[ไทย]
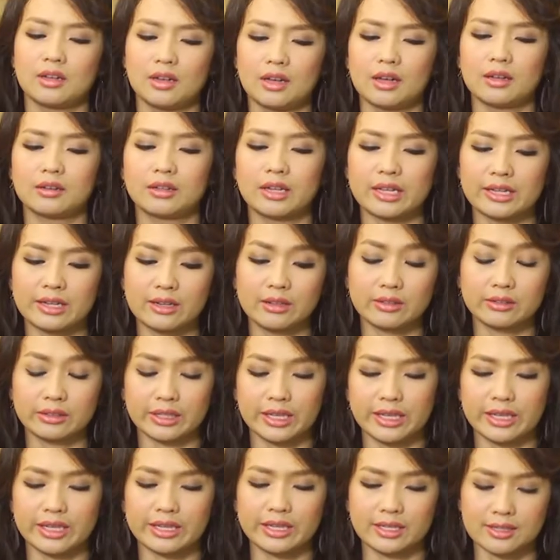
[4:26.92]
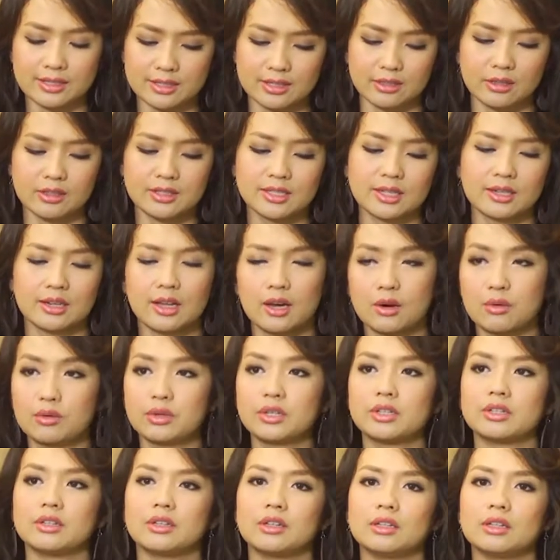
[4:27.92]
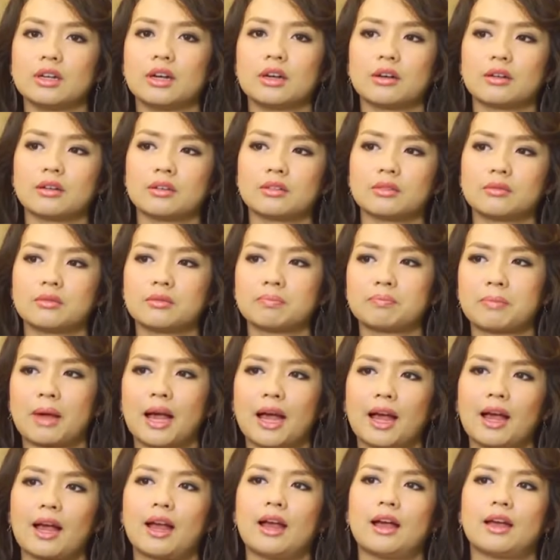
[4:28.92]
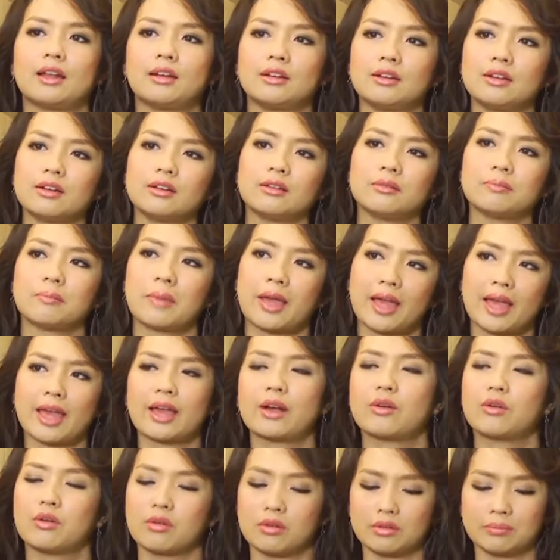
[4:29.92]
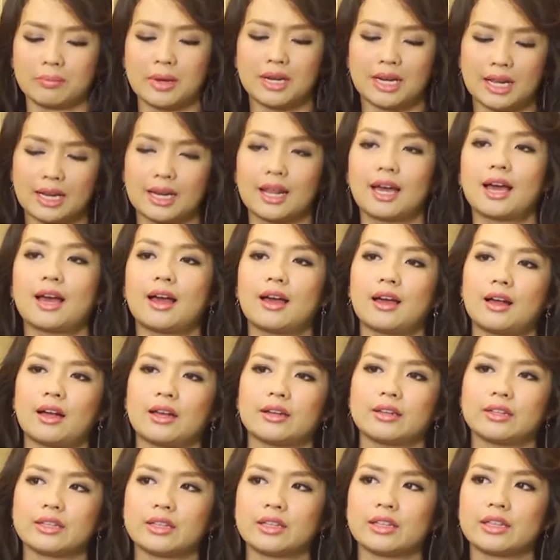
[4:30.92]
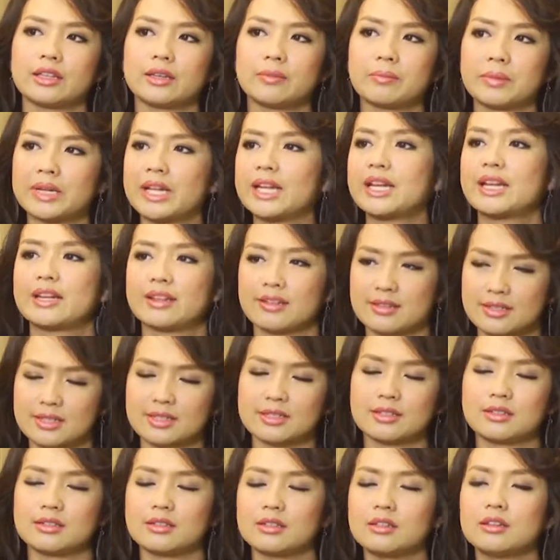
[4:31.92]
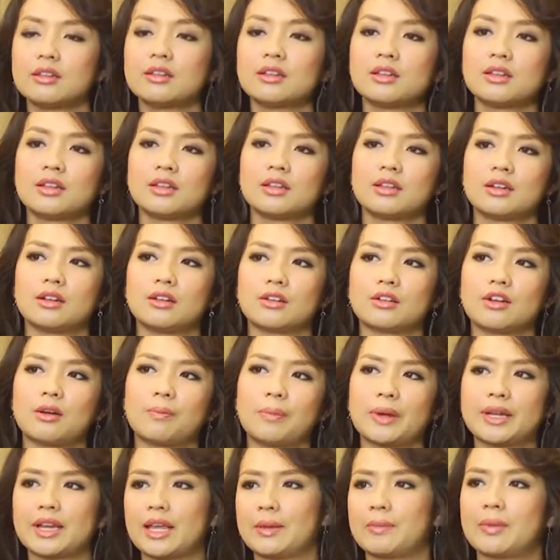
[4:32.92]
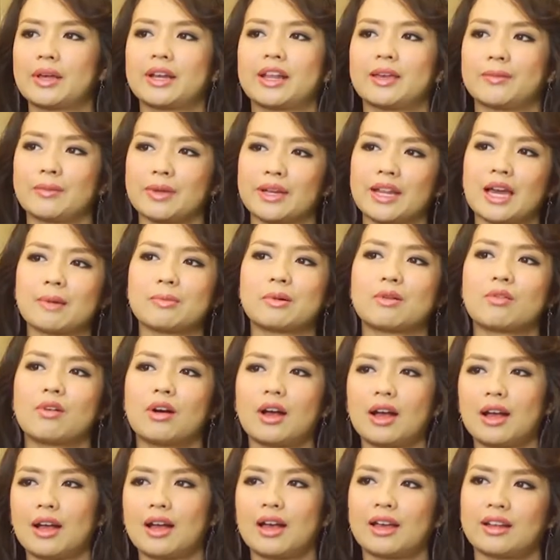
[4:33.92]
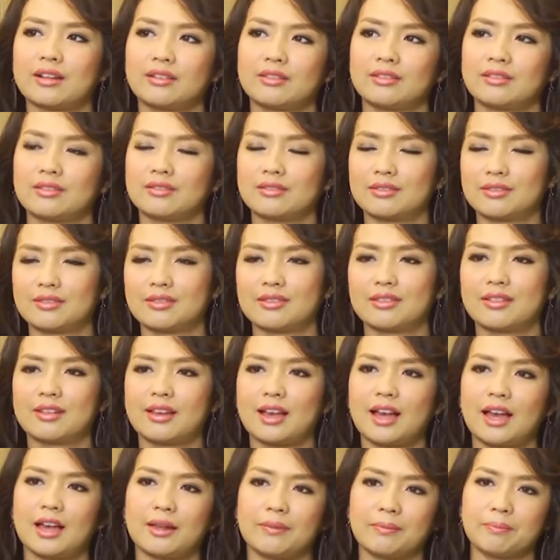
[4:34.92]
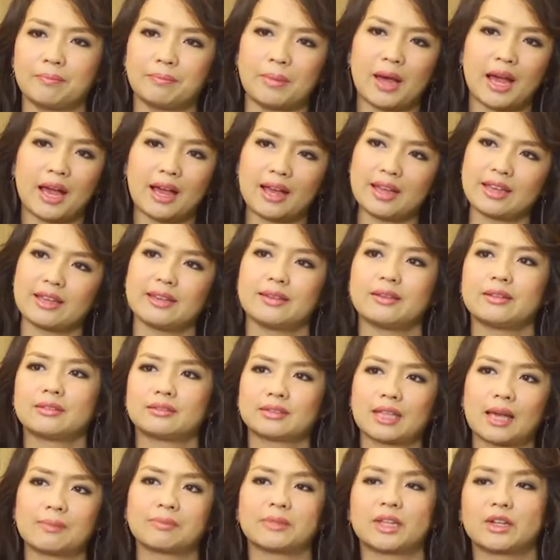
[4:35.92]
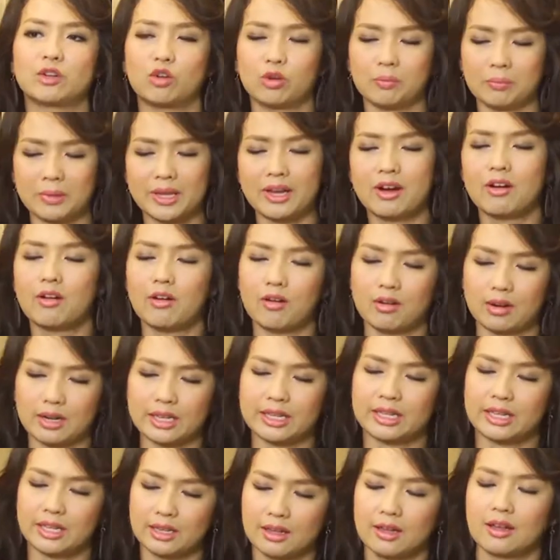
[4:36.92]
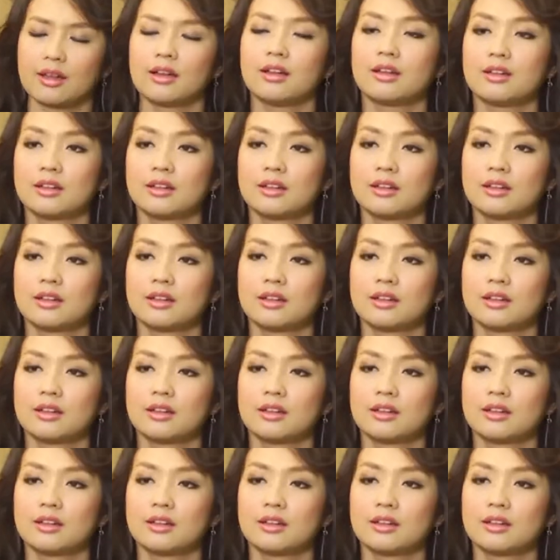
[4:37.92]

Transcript: คะในในหนังสือก็จะเล่าถึงเรื่องป้าเรื่องแม่ของมาลาล่าค่ะที่ไม่ได้เรียนหนังสือแล้วก็ไปไหนมาไหนไม่ได้เพราะว่าอ่านอ่านป้ายตามถนนไม่ออกอะไรอย่างเงี้ยค่ะ